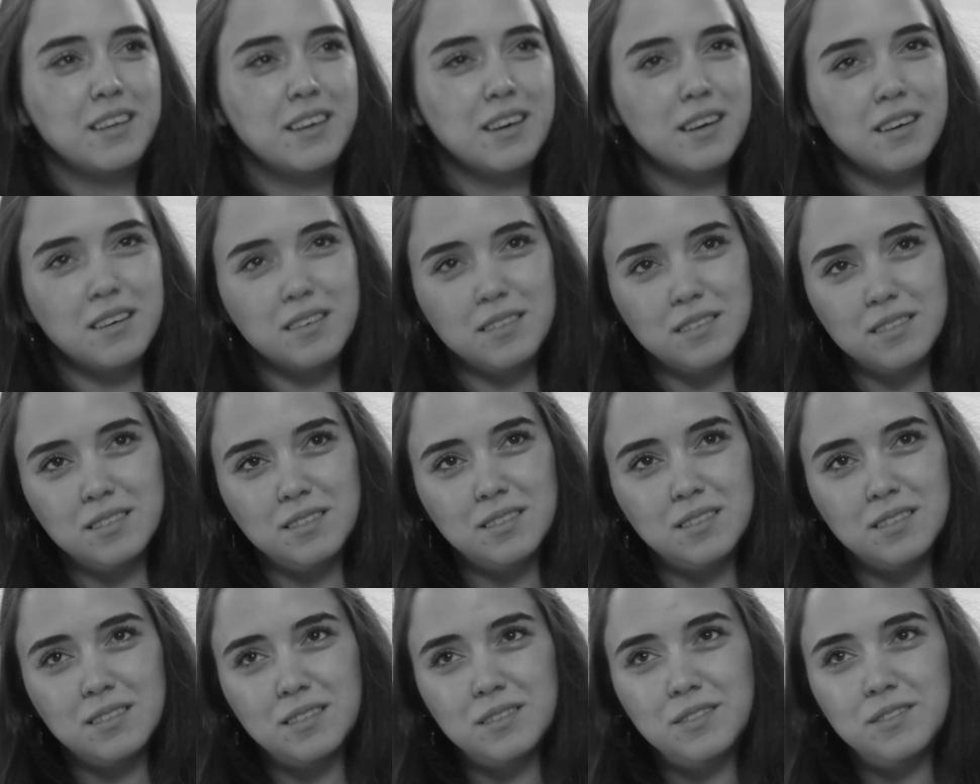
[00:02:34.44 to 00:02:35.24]
Ya
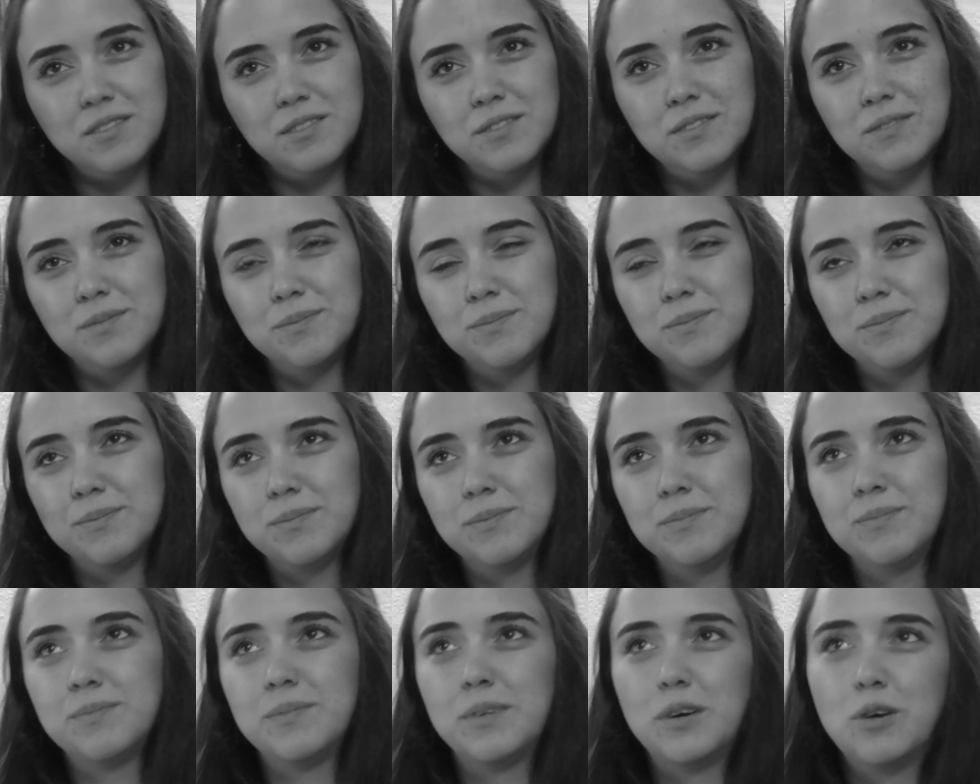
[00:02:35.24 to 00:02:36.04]
e,
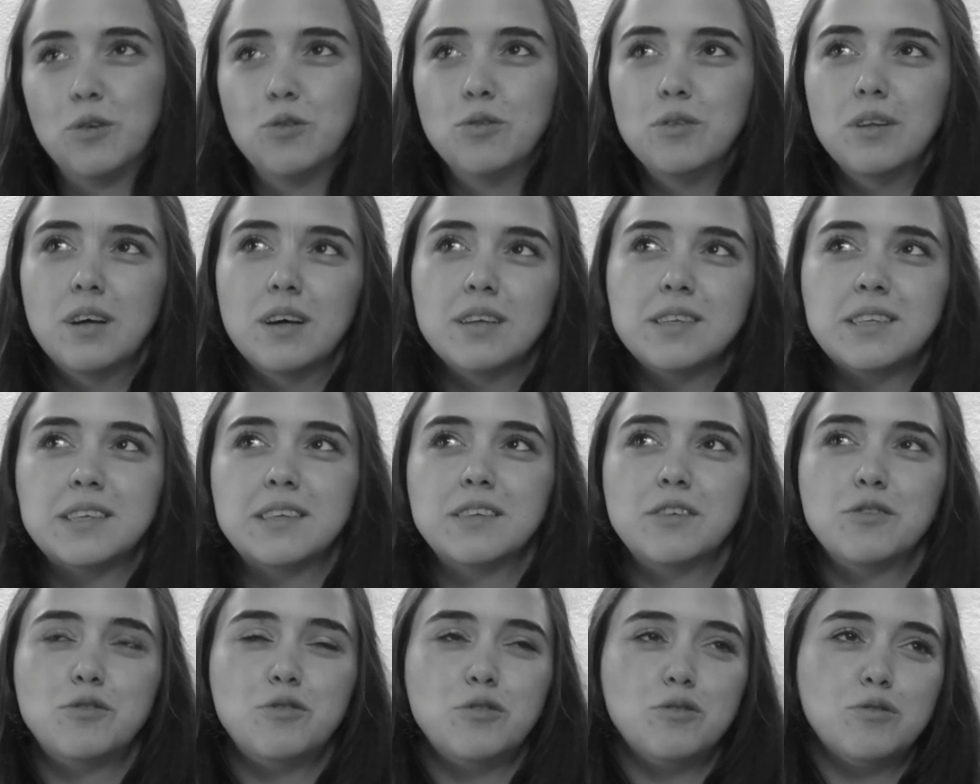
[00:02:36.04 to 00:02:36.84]
onu da
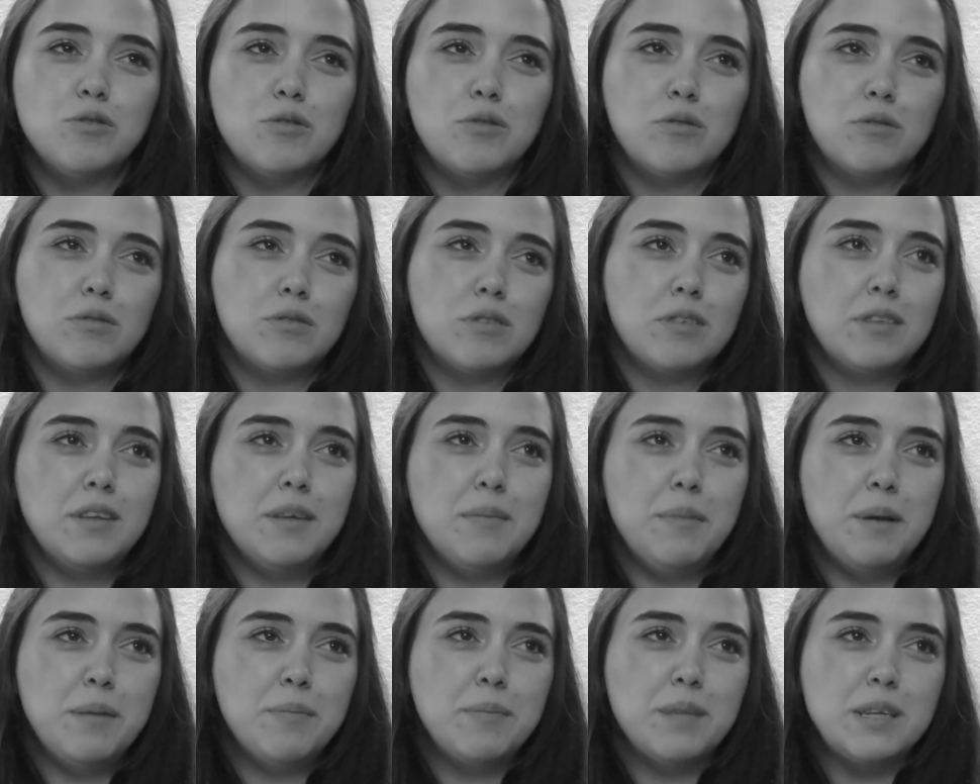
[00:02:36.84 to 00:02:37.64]
aslında çocuklukta
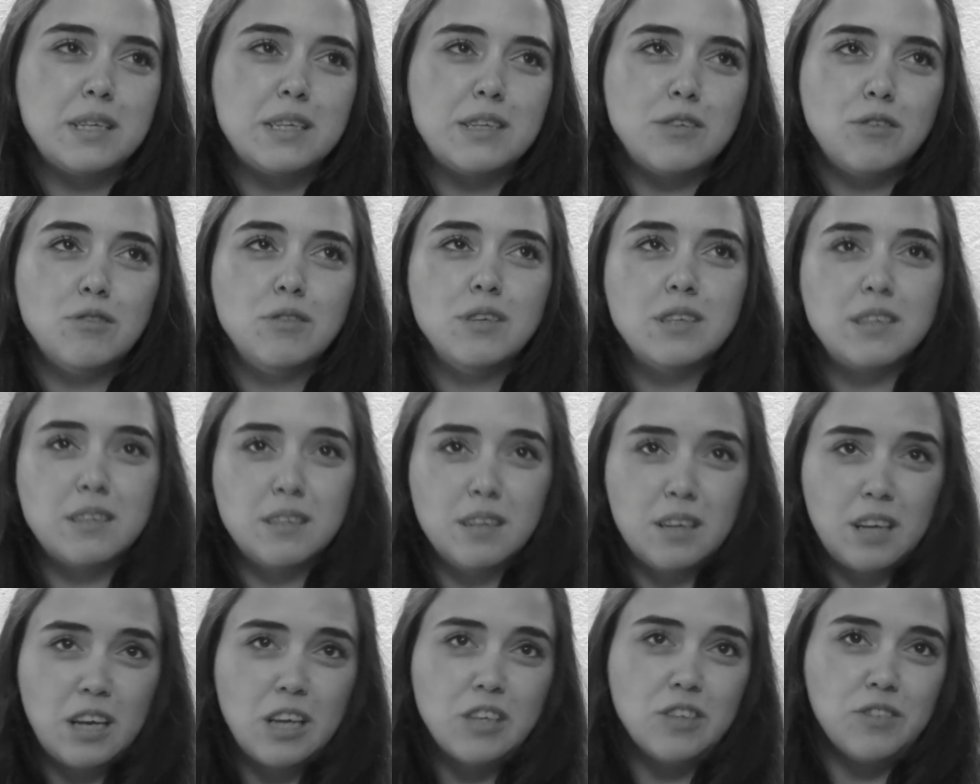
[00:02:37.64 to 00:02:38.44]
demeyeyim de
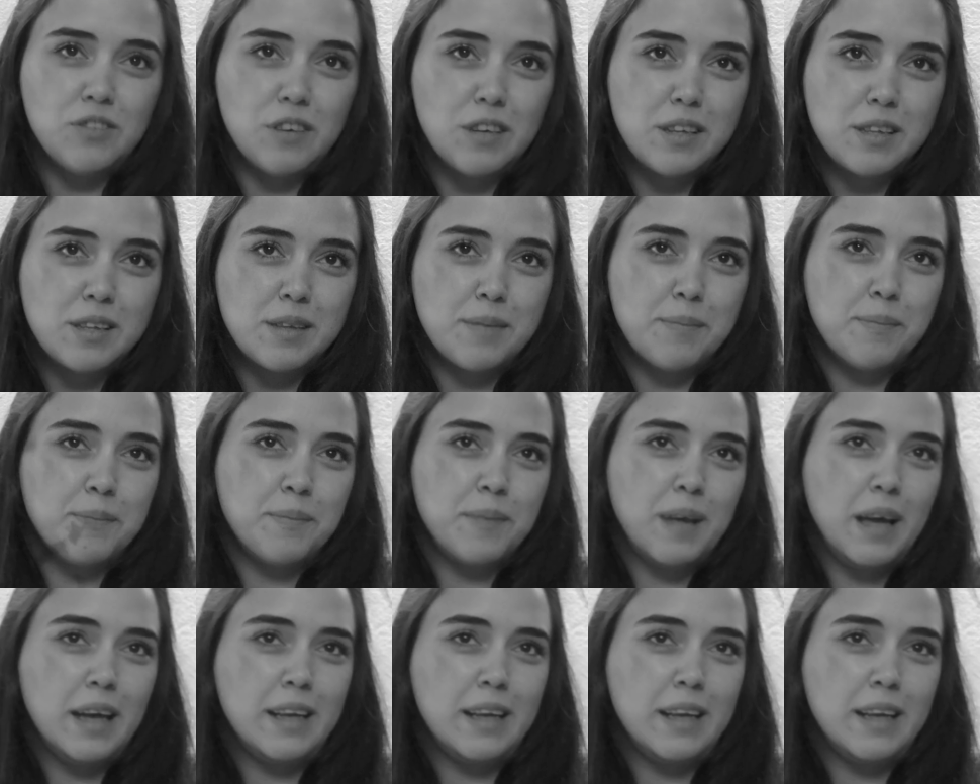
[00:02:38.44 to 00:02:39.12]
sonrasında keşfettim.